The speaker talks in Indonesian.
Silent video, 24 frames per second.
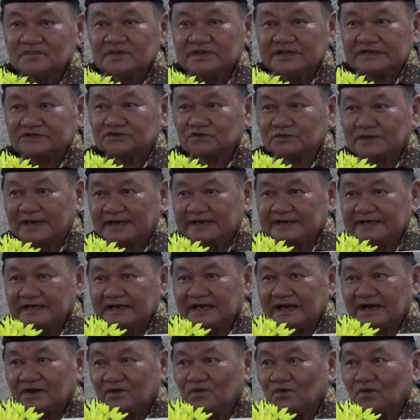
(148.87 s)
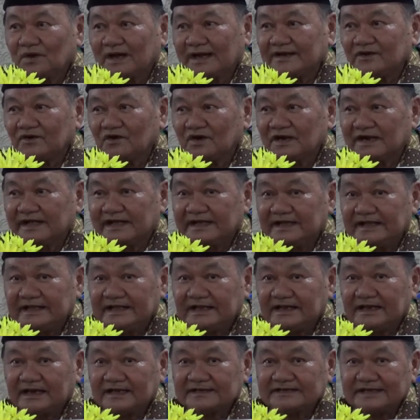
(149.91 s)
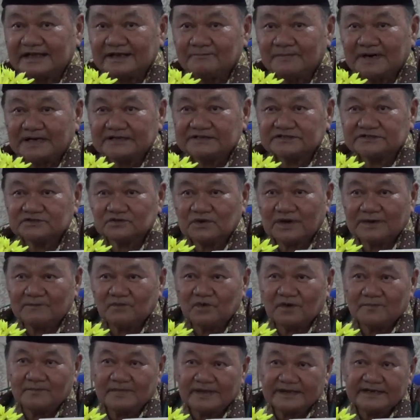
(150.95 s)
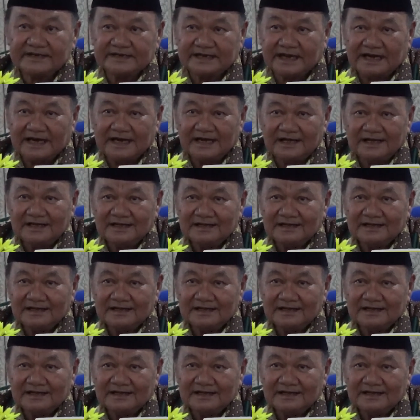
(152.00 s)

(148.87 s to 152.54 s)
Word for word: yang sudah dilakukan oleh Ikatan Mahasiswa Muhammadiyah